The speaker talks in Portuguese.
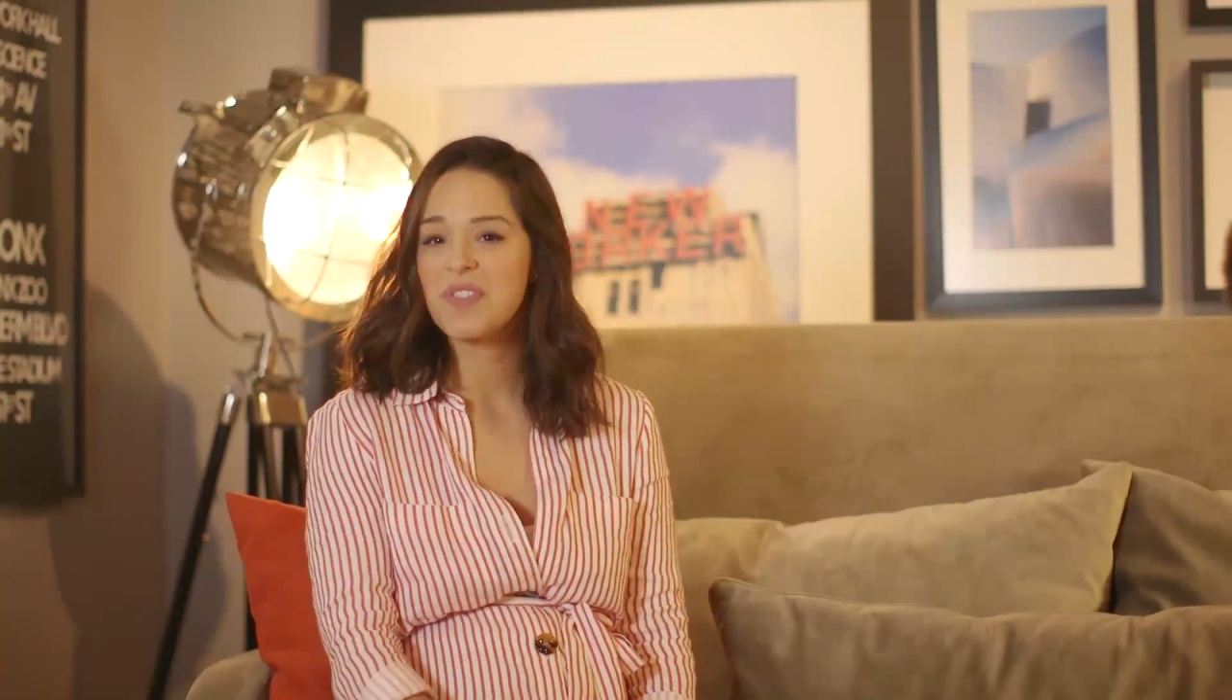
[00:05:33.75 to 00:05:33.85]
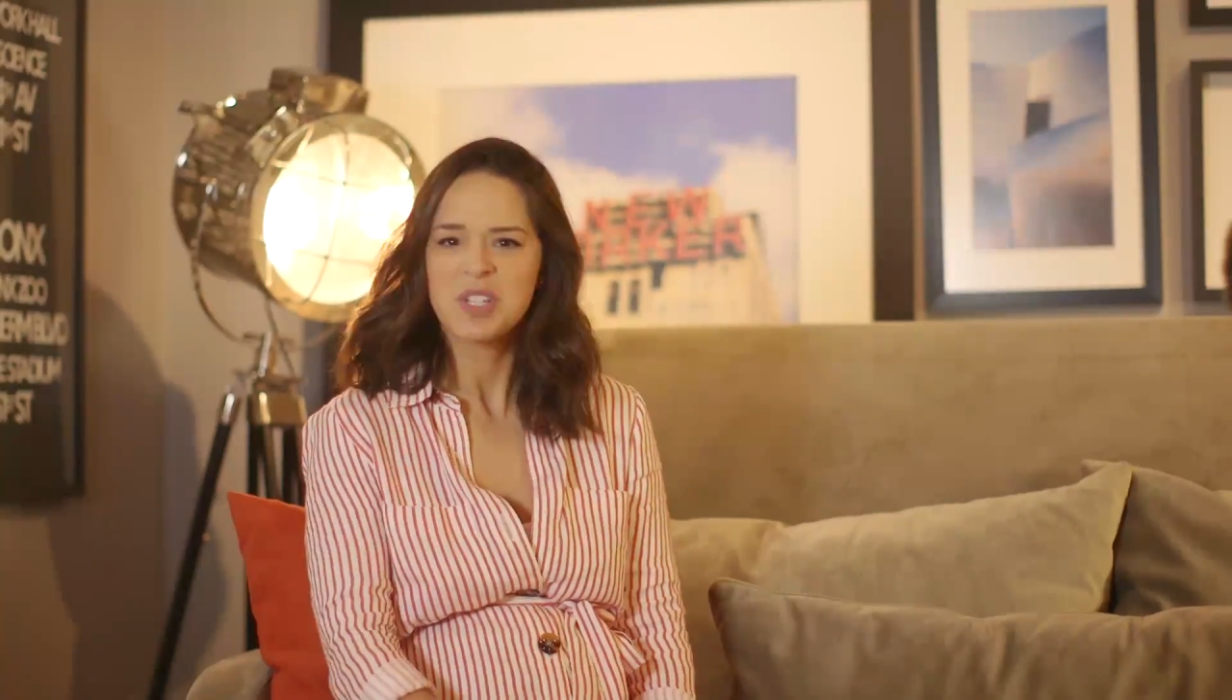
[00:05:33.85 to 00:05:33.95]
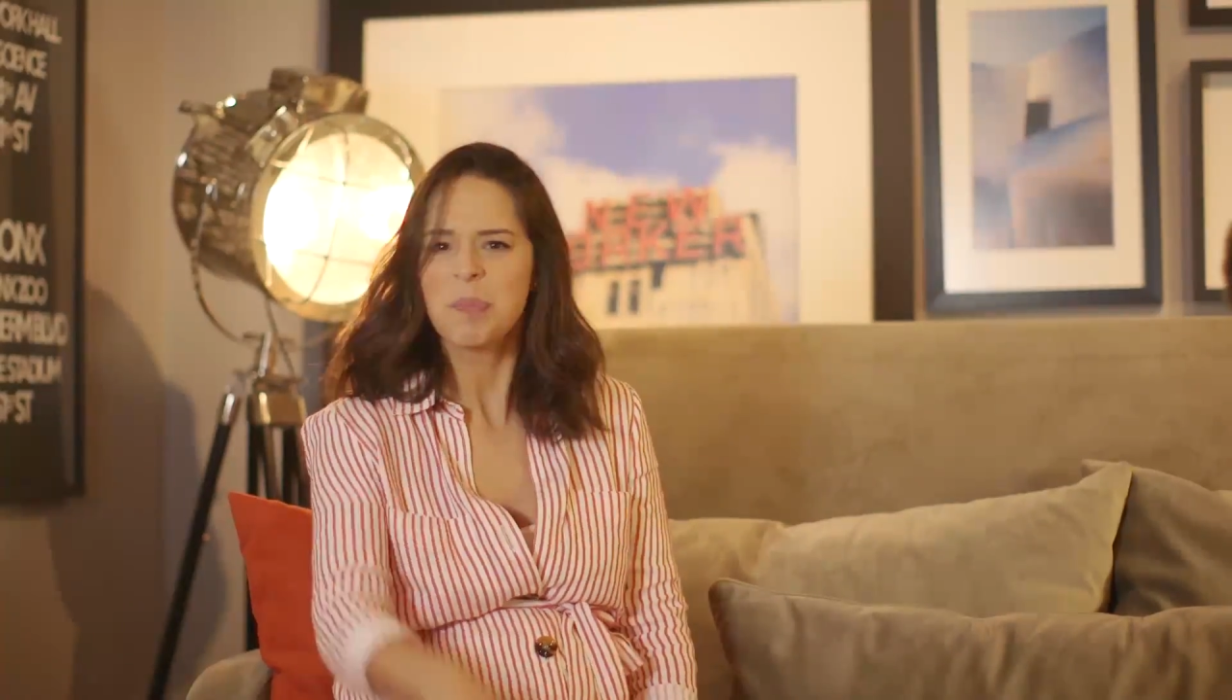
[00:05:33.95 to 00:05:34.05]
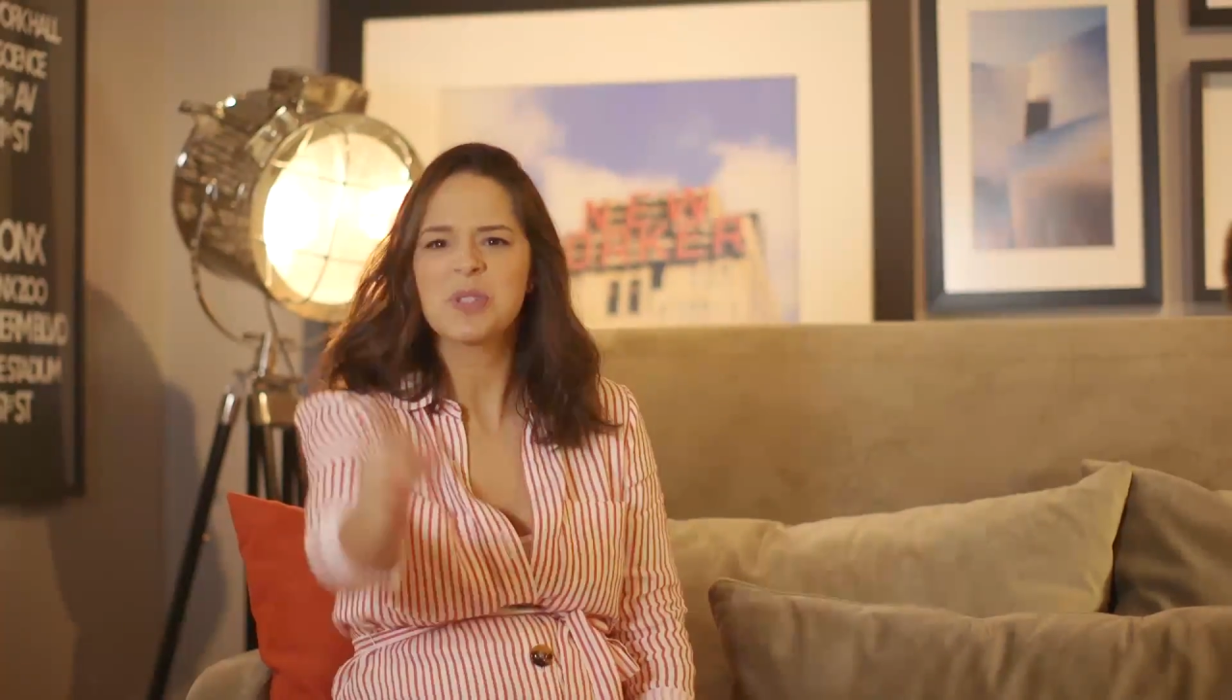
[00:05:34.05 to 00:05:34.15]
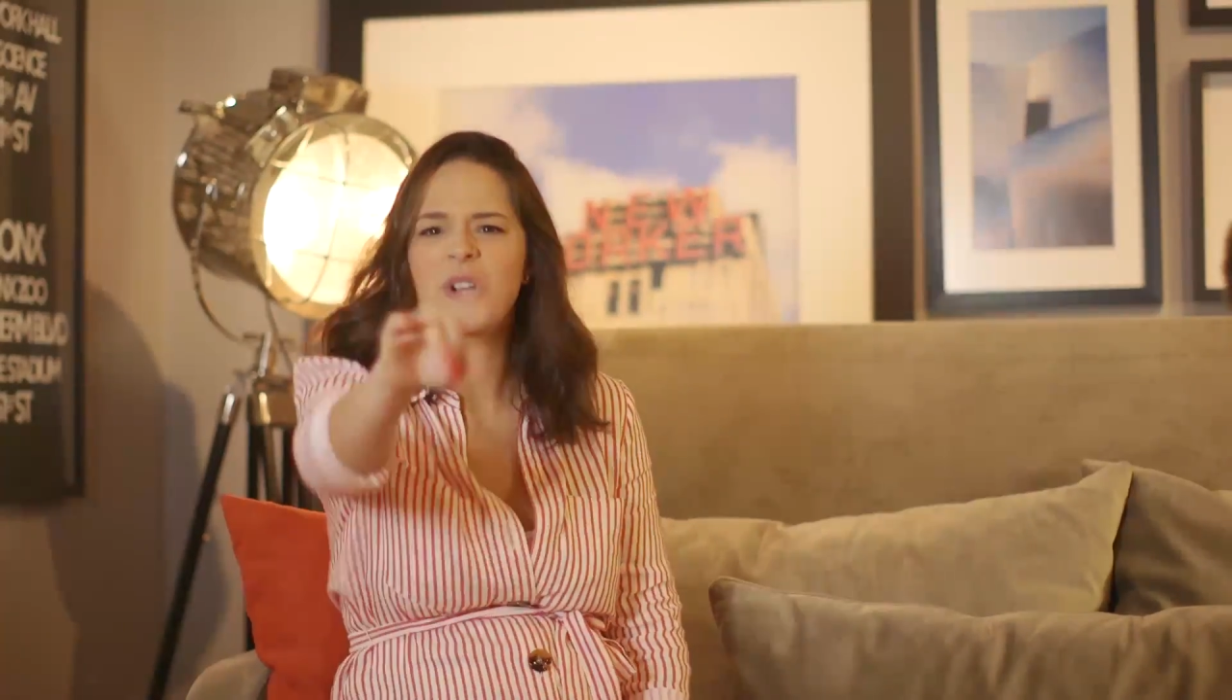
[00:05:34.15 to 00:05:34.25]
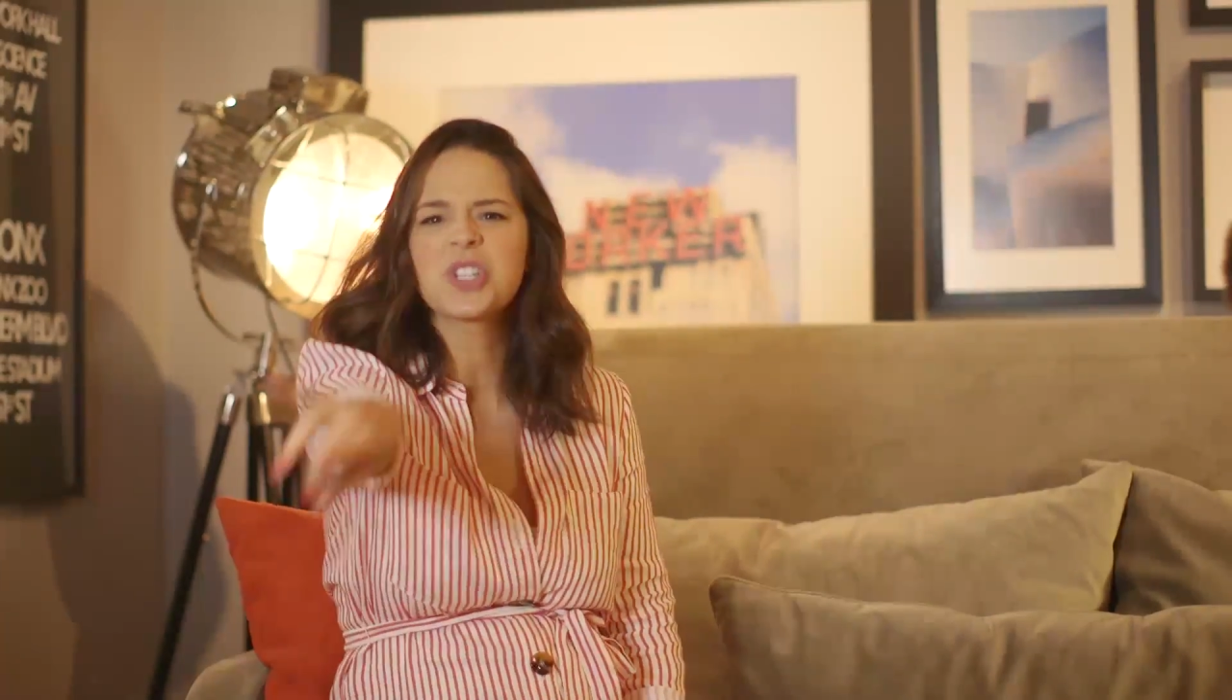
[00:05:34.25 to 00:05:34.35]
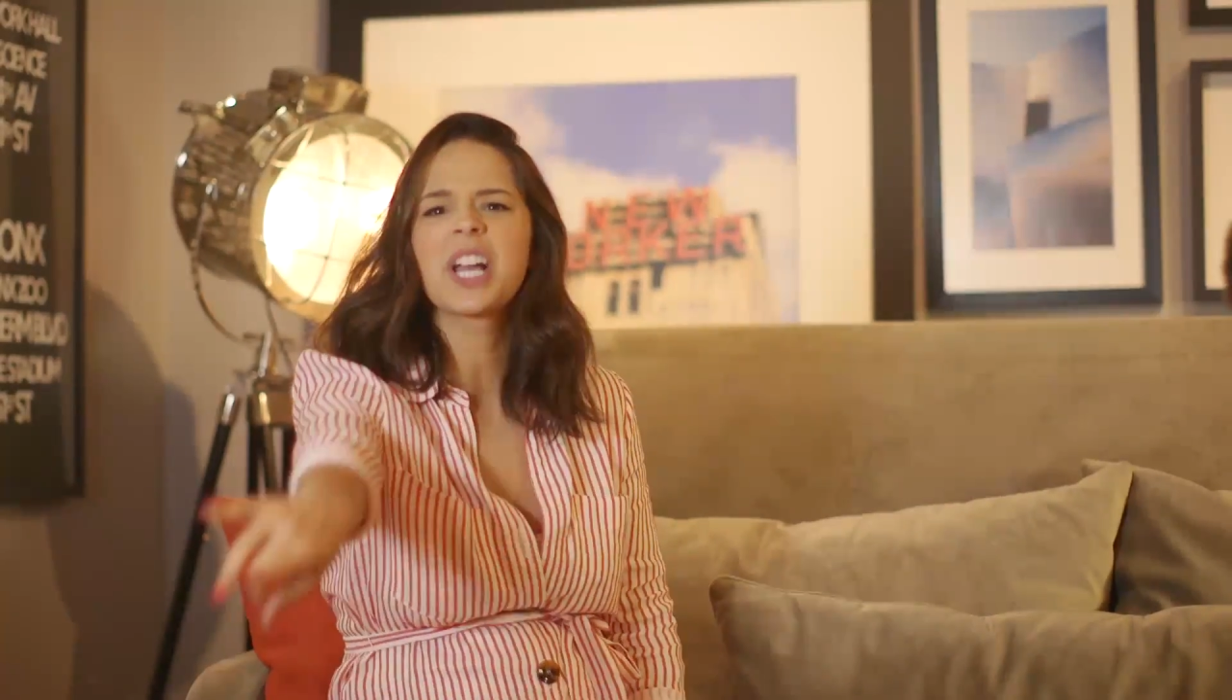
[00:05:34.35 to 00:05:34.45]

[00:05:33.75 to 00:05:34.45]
ver se o pessoal